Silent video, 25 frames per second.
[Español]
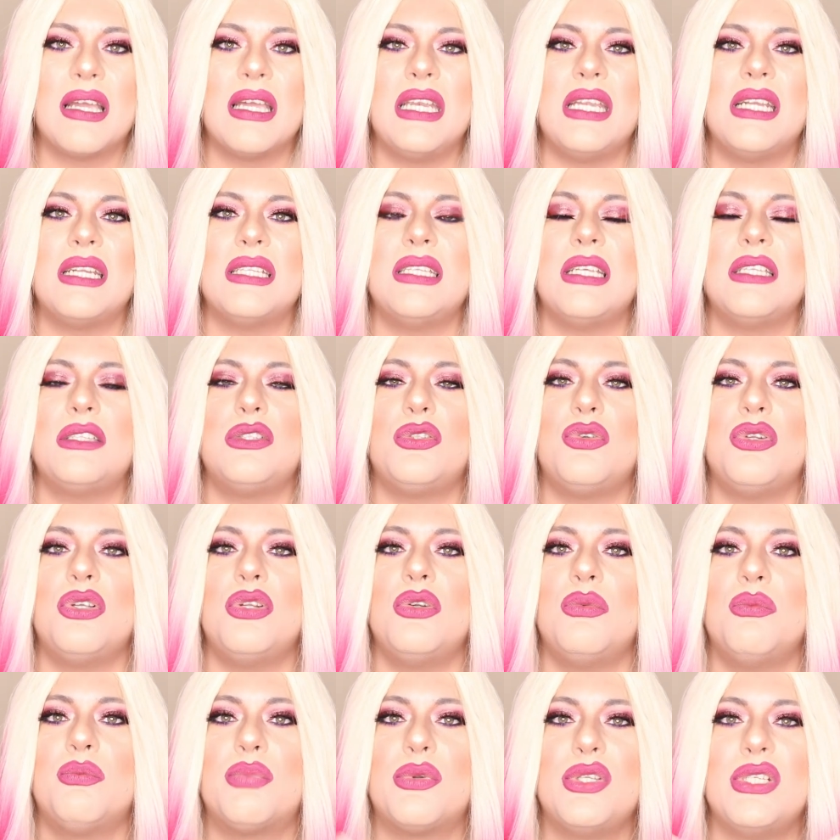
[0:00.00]
a querer
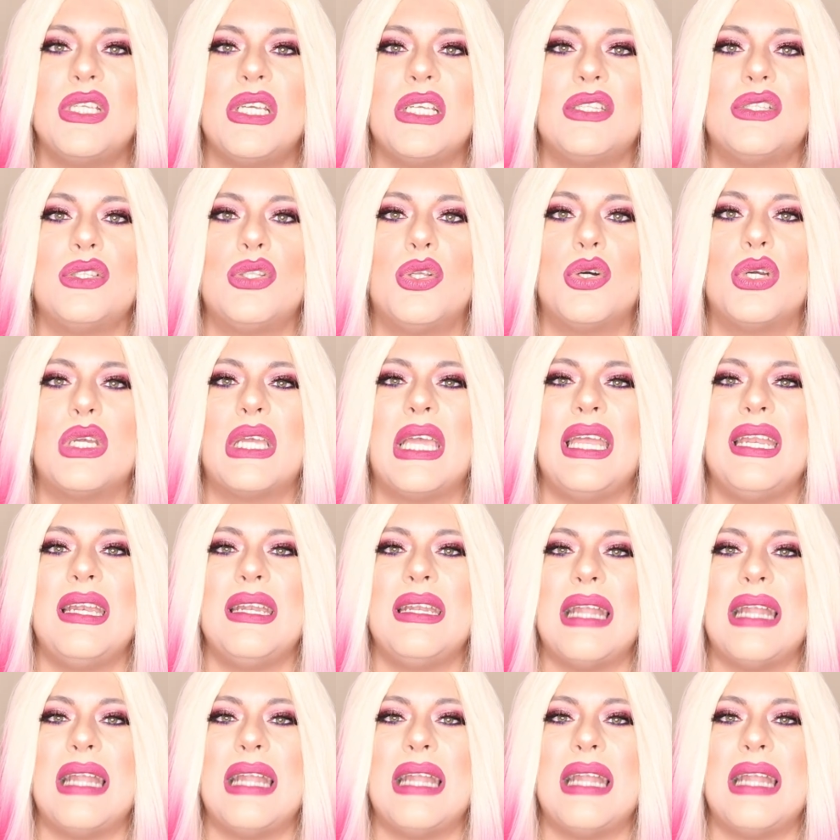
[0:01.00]
destruir un proyecto que